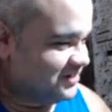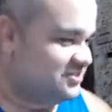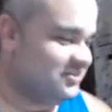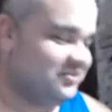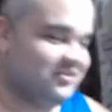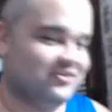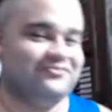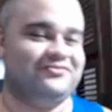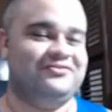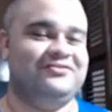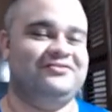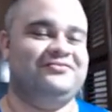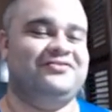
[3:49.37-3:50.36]
de novo.
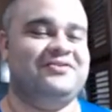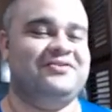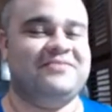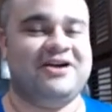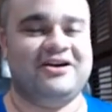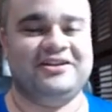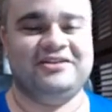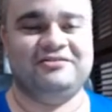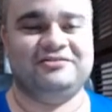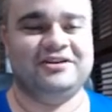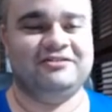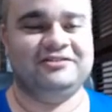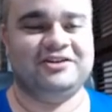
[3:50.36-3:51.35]
Foi mal, deu
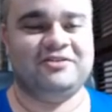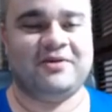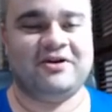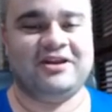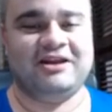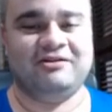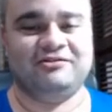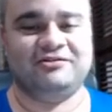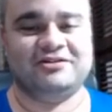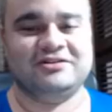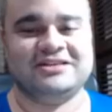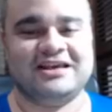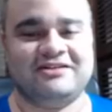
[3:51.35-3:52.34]
Não deu para olhar os
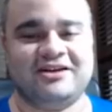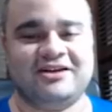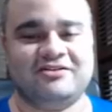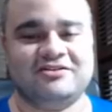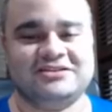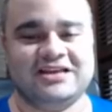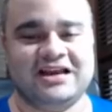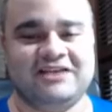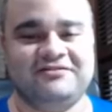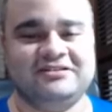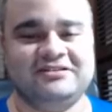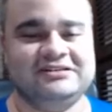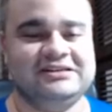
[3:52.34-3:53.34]
outros, eram
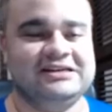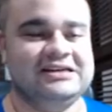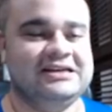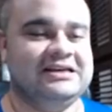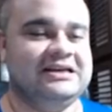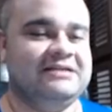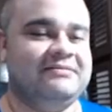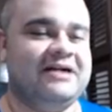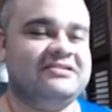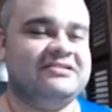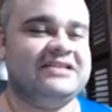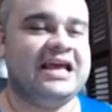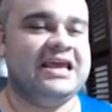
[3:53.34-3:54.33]
negociáveis.
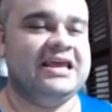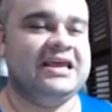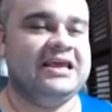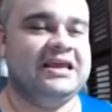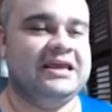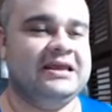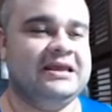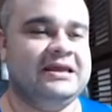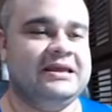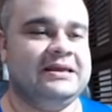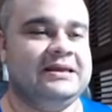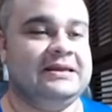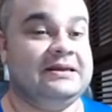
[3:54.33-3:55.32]
Mas tá aí.
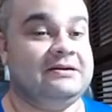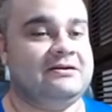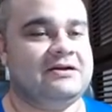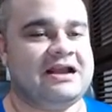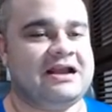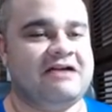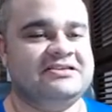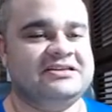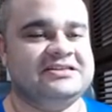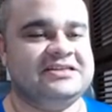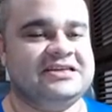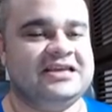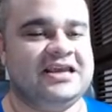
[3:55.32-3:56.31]
a
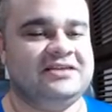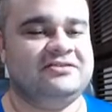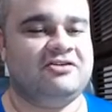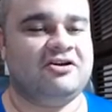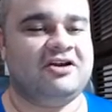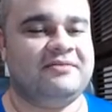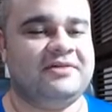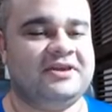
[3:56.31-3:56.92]
cartezinha, hein? Trocamos